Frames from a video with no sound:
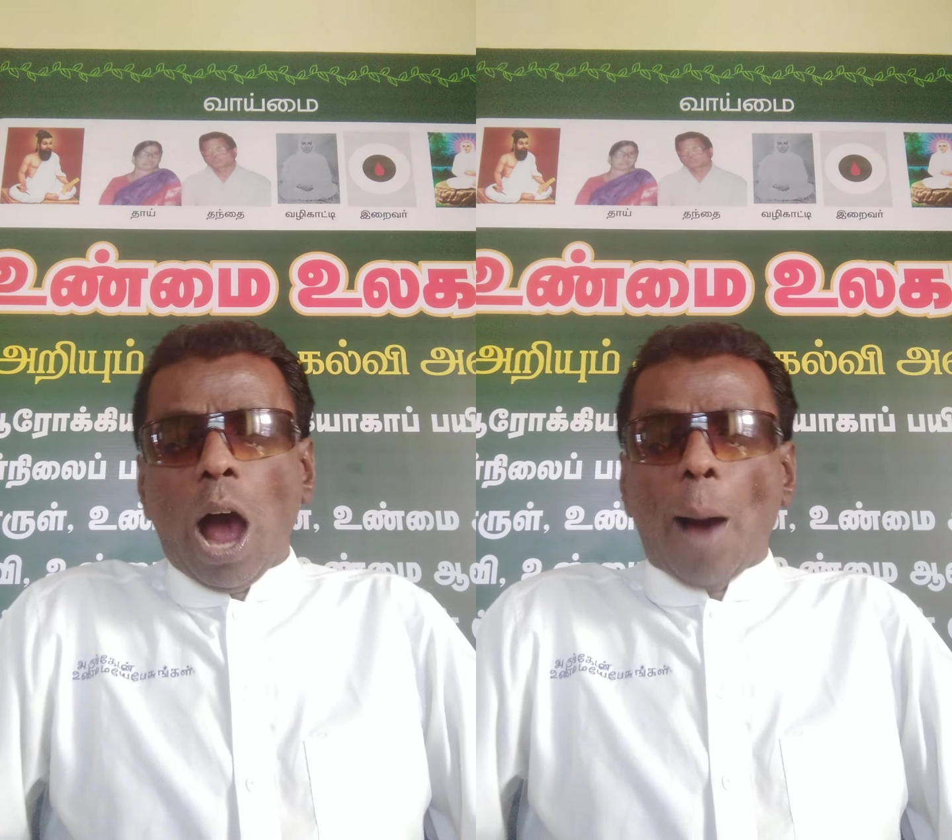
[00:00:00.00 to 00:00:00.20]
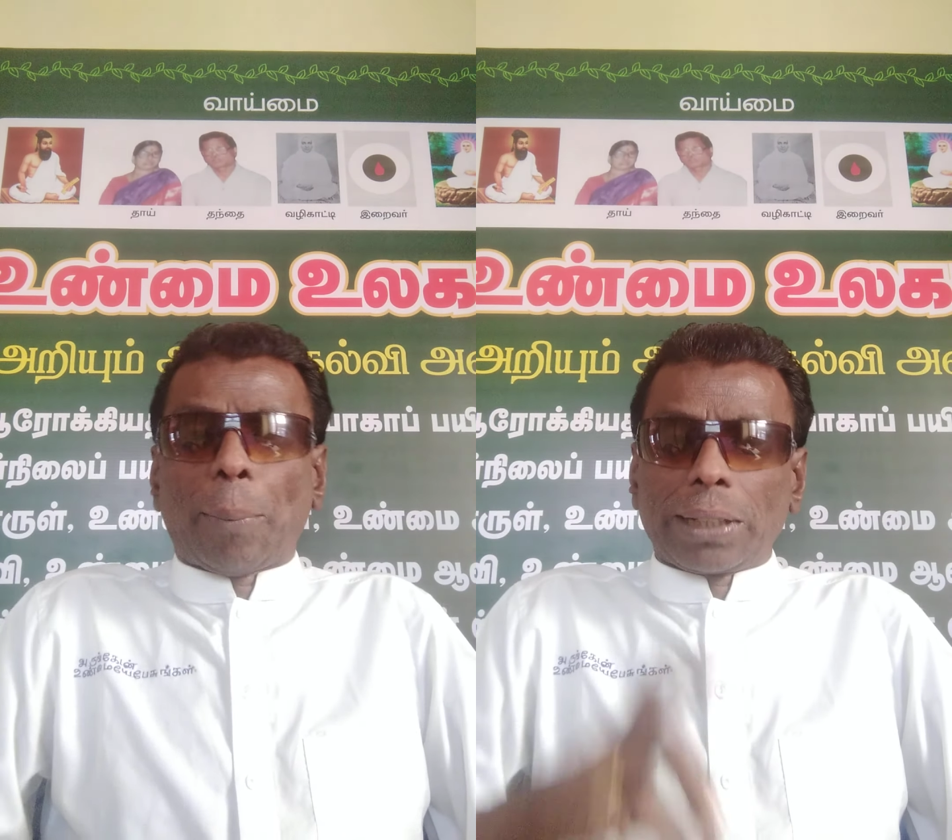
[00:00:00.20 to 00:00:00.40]

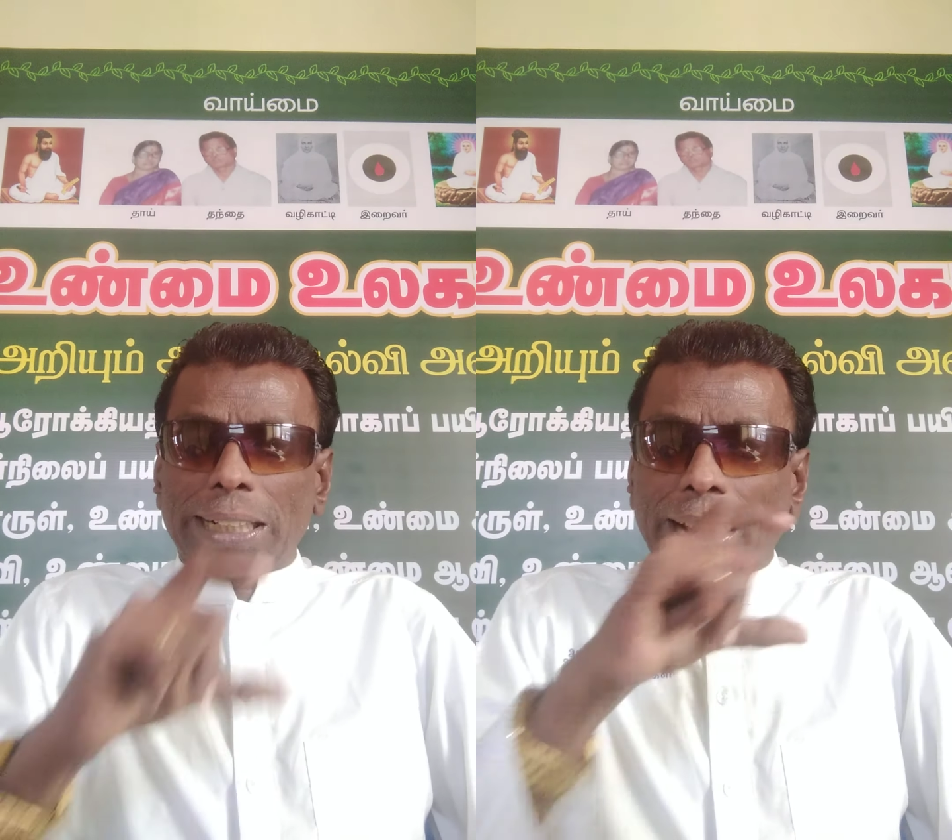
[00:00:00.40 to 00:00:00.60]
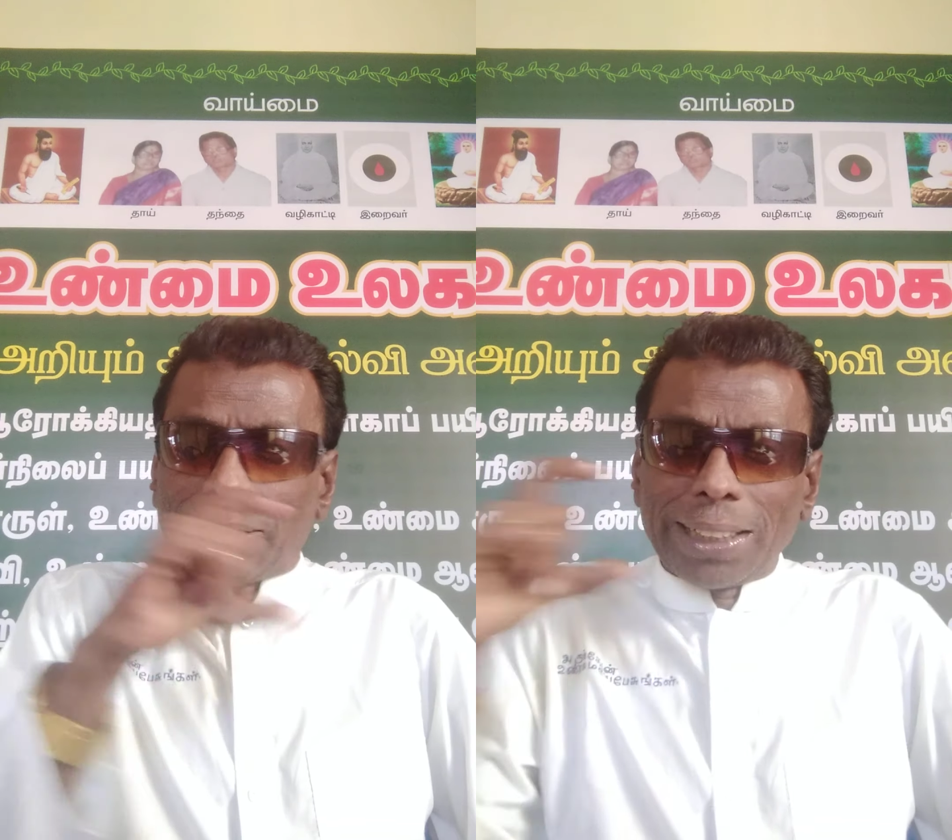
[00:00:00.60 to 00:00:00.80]
அப்போ அந்த
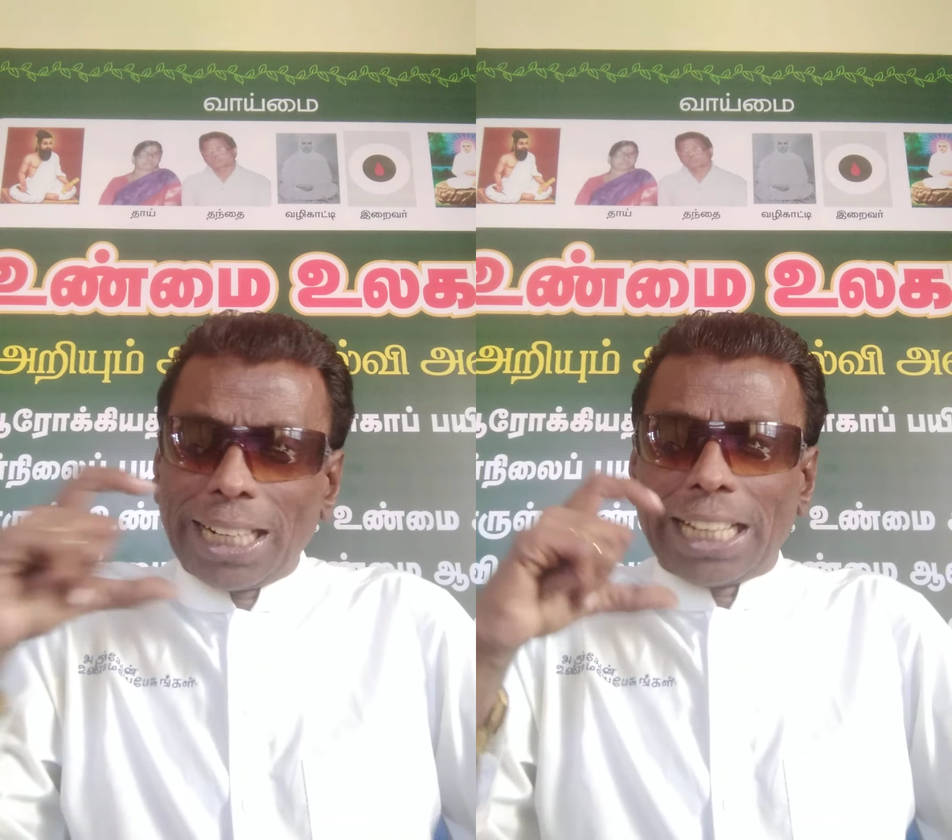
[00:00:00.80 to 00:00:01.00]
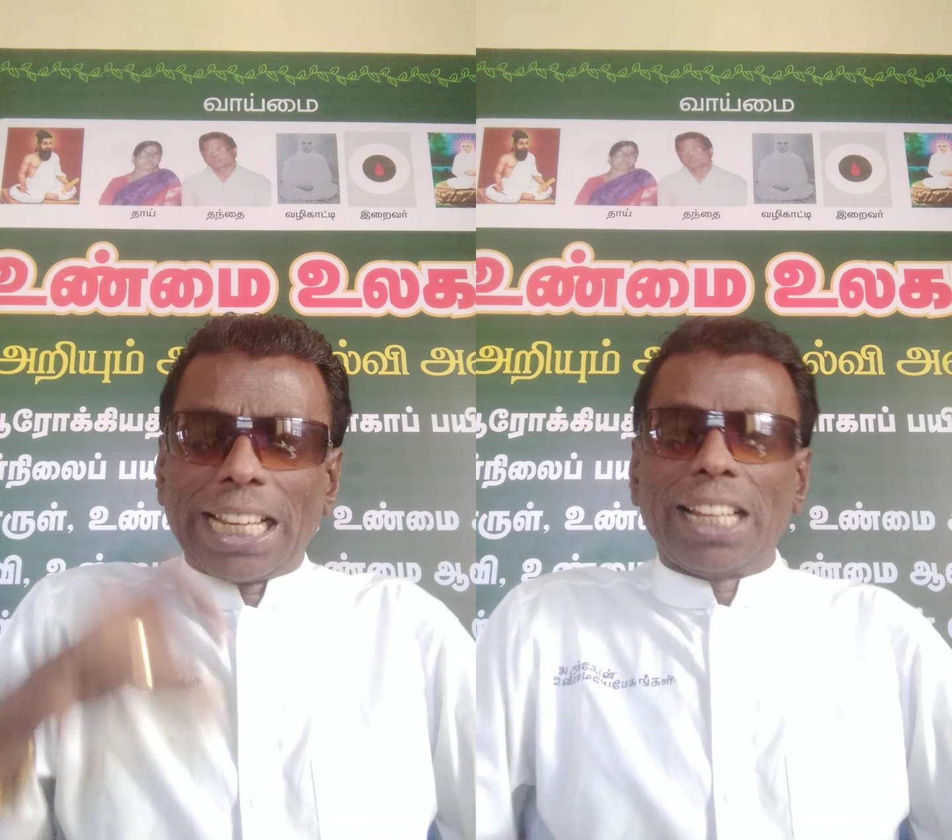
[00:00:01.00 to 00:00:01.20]
தவ
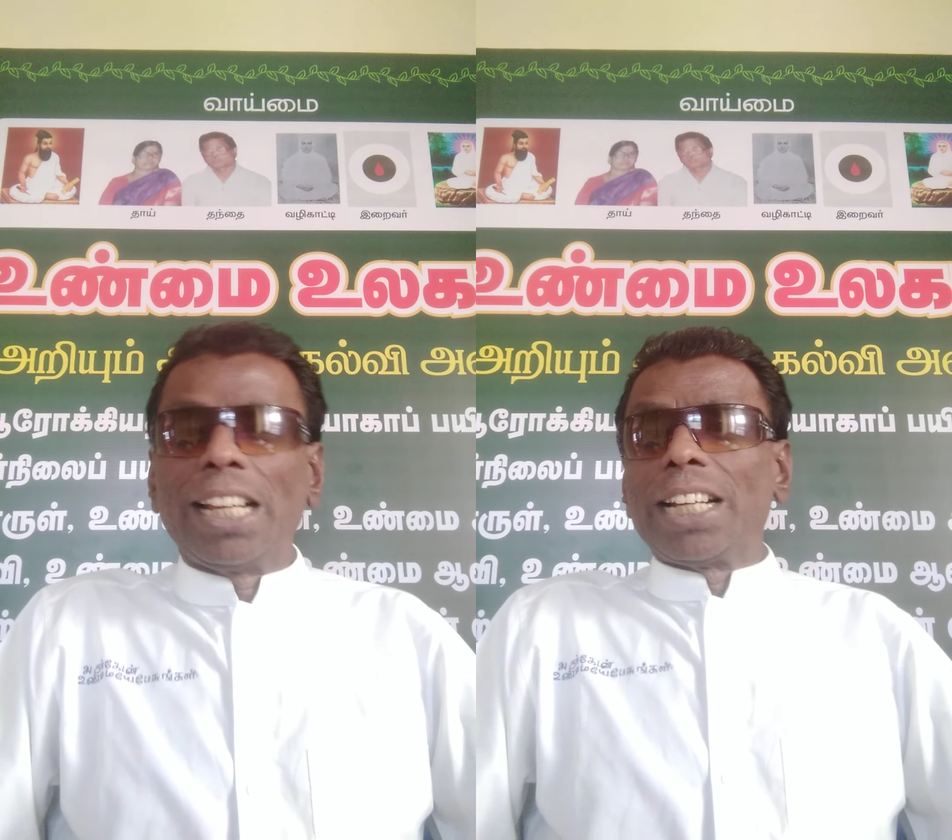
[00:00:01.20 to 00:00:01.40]
நிலையை